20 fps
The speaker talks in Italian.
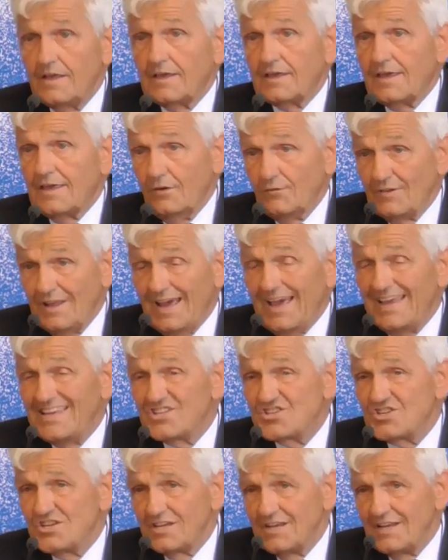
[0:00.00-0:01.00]
che è
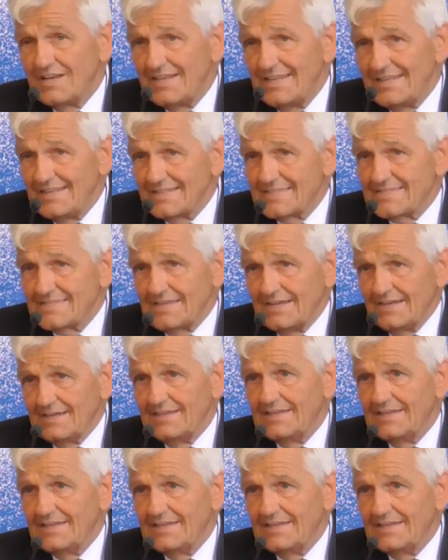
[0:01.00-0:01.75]
un'eccellenza